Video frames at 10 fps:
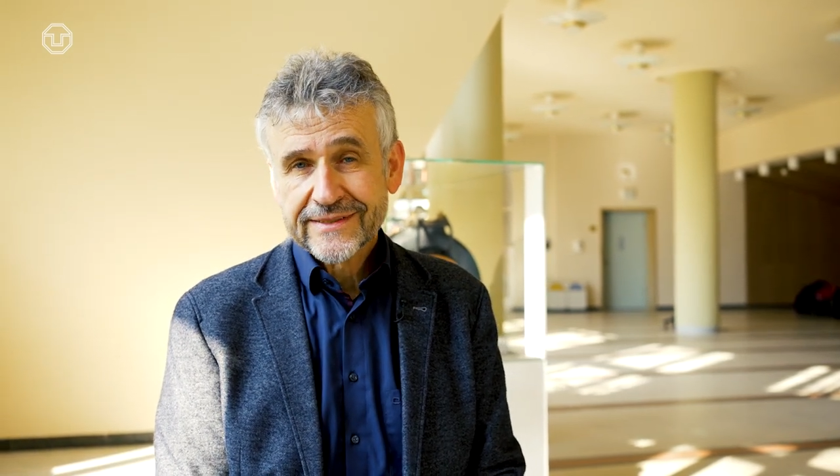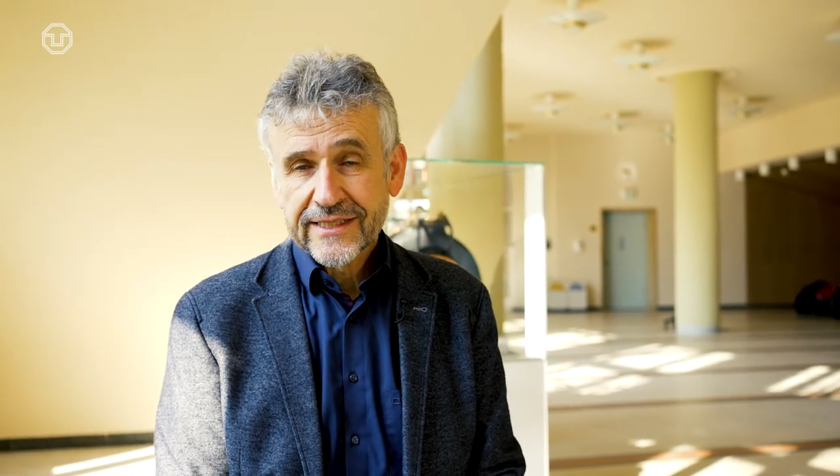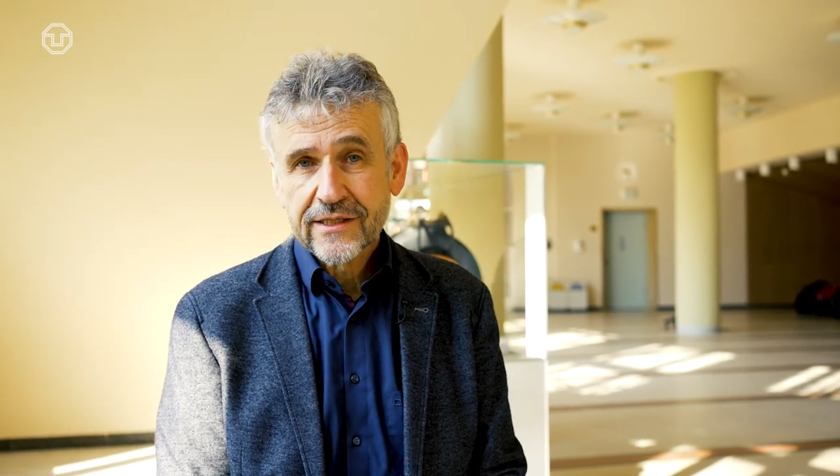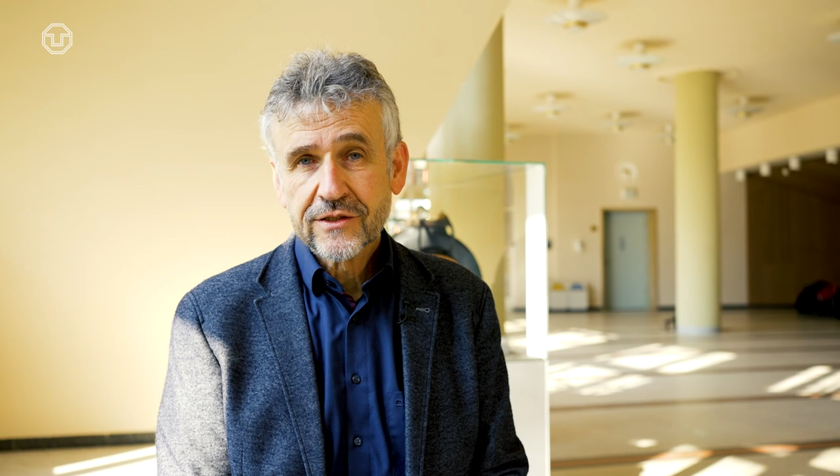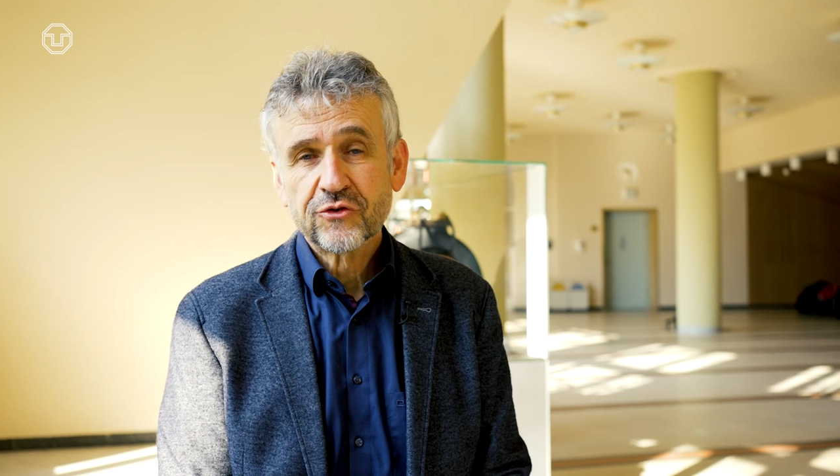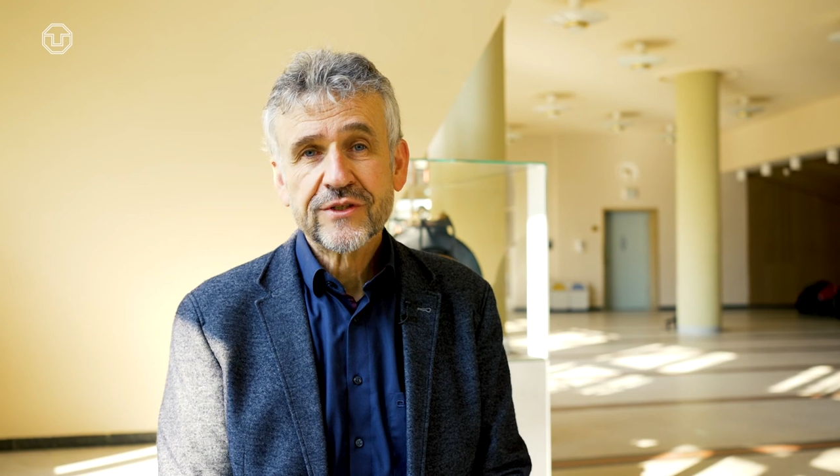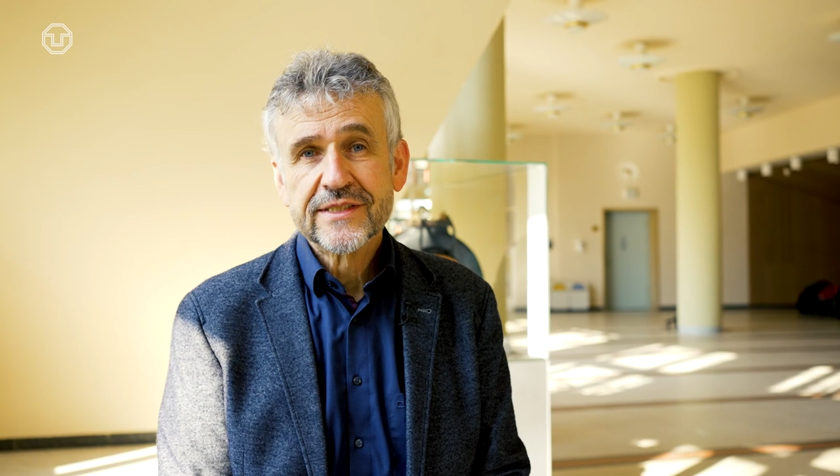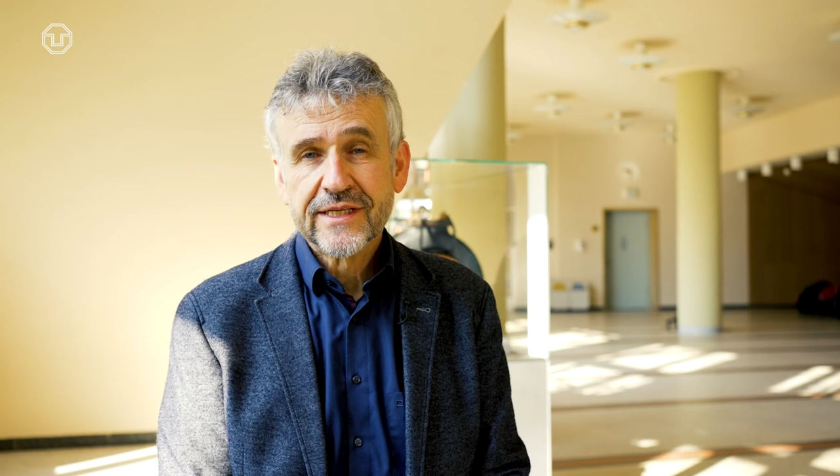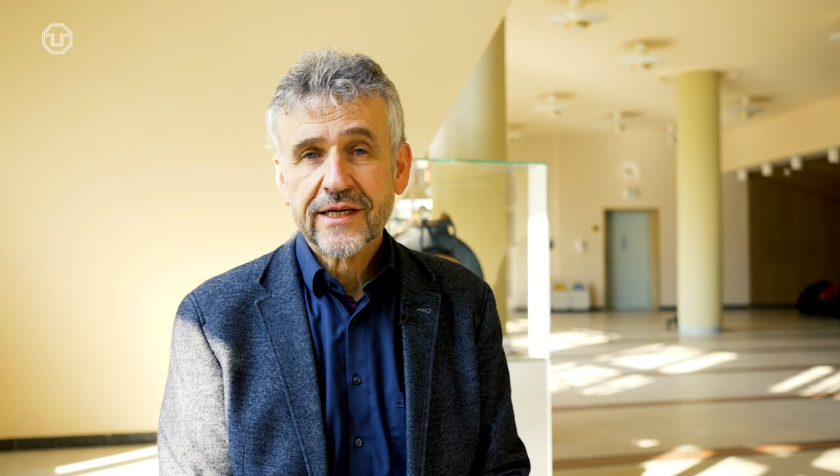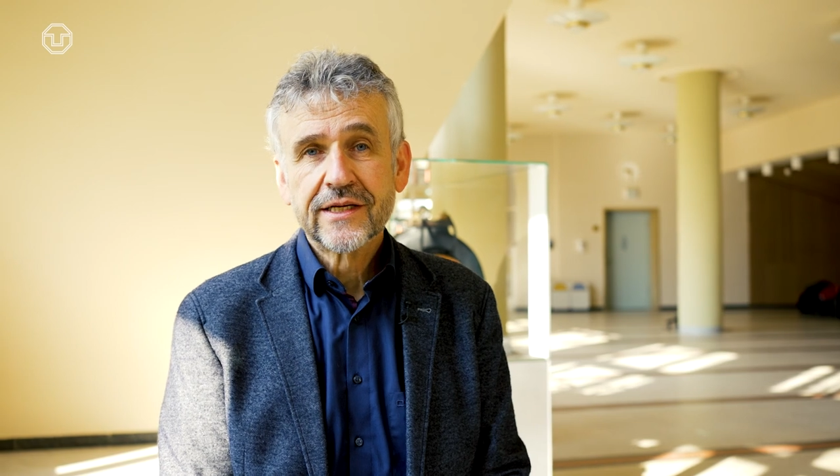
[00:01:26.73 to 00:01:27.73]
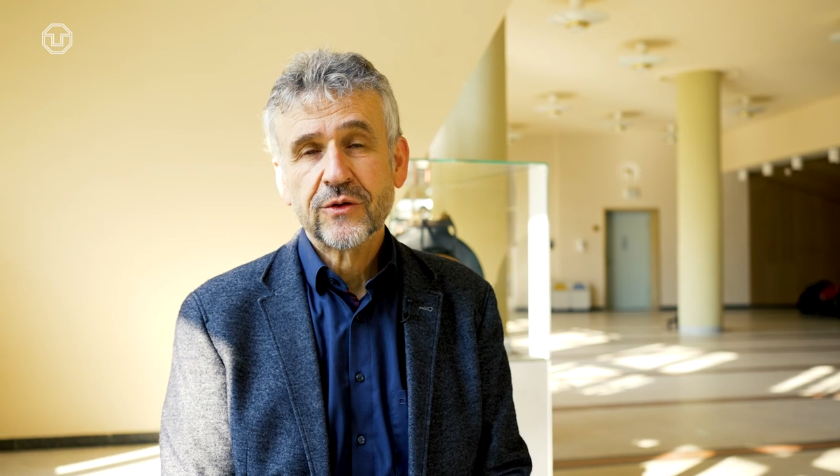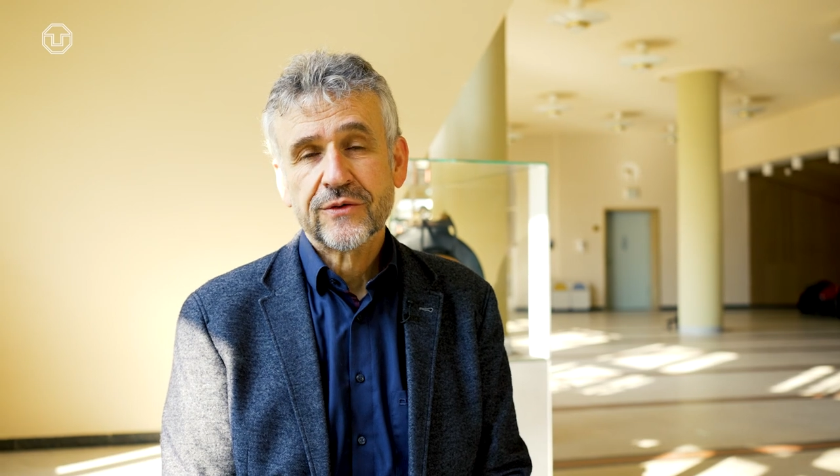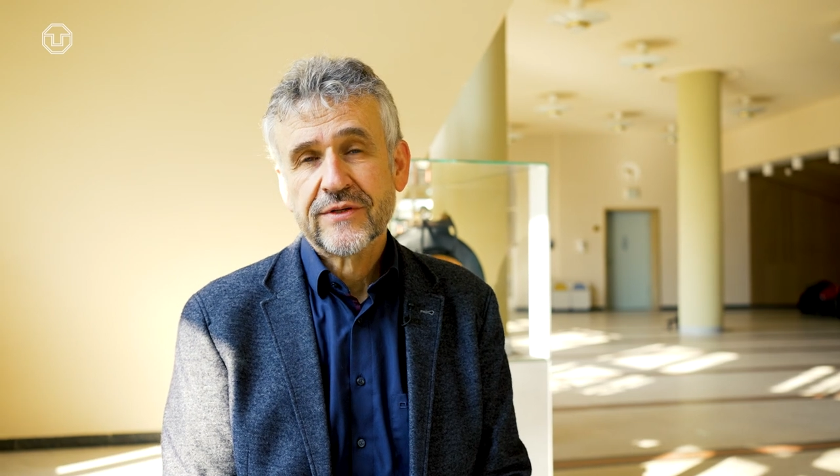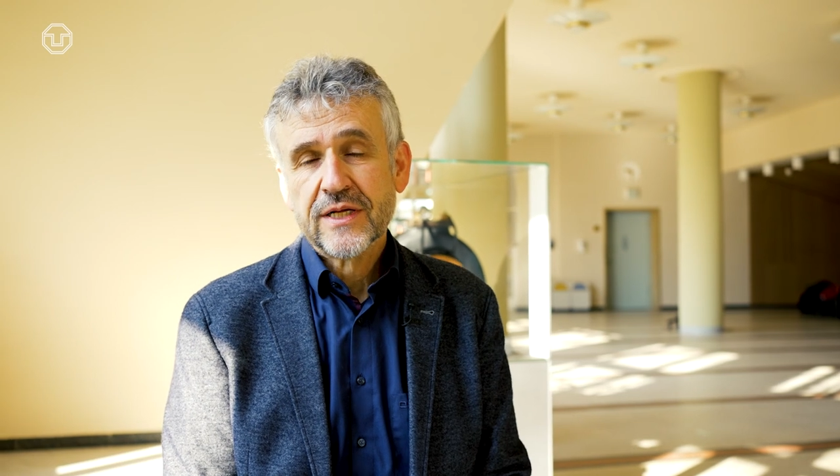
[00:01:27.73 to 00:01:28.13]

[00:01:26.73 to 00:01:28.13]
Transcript: kritisches Denken und